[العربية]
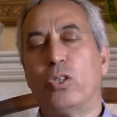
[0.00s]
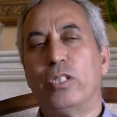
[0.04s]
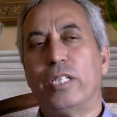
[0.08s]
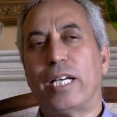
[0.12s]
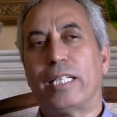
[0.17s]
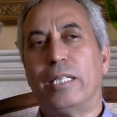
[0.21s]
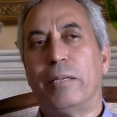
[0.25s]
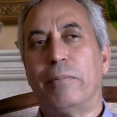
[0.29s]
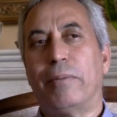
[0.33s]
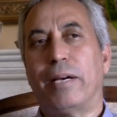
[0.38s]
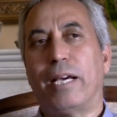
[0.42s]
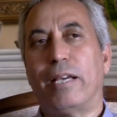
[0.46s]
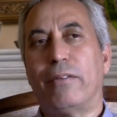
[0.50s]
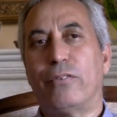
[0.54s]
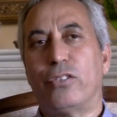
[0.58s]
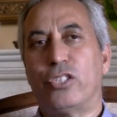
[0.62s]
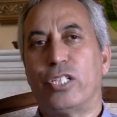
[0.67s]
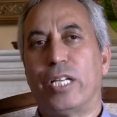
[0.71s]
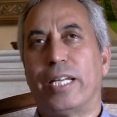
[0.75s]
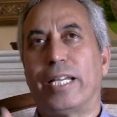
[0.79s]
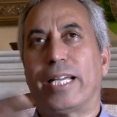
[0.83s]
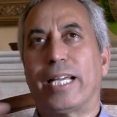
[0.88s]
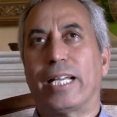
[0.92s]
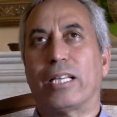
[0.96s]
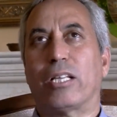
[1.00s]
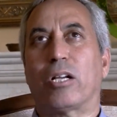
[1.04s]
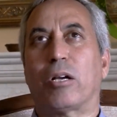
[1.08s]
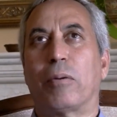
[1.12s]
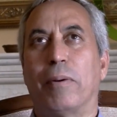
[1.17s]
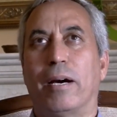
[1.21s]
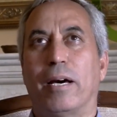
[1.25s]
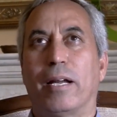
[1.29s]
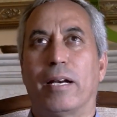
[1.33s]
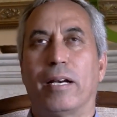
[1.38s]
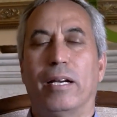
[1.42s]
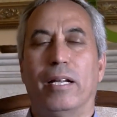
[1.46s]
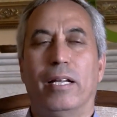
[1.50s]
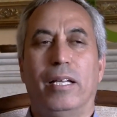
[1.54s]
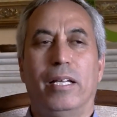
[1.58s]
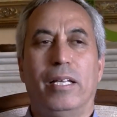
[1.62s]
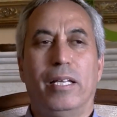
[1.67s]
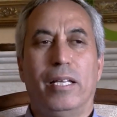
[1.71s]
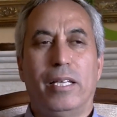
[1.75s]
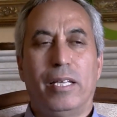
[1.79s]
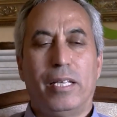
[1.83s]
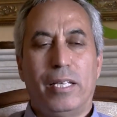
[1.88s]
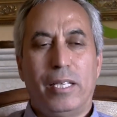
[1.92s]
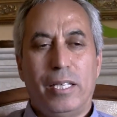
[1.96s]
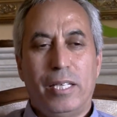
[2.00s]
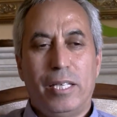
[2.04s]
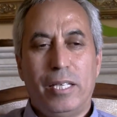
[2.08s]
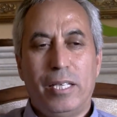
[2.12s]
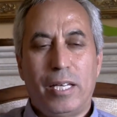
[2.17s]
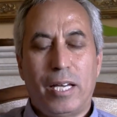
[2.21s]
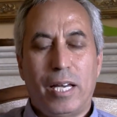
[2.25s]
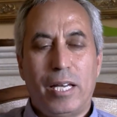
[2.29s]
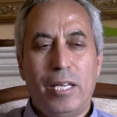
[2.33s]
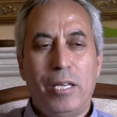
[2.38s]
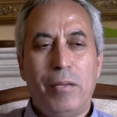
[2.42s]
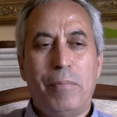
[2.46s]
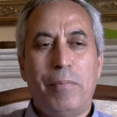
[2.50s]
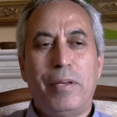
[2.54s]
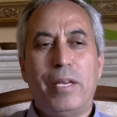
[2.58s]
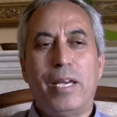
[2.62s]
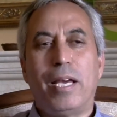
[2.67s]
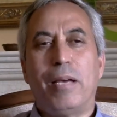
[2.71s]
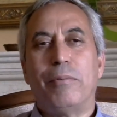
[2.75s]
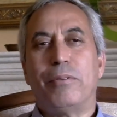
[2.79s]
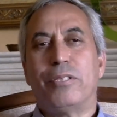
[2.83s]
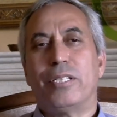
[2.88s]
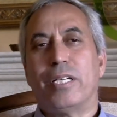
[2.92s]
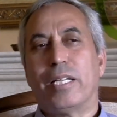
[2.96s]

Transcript: كنت نخدم غير في الشركات الكبار اي بي ام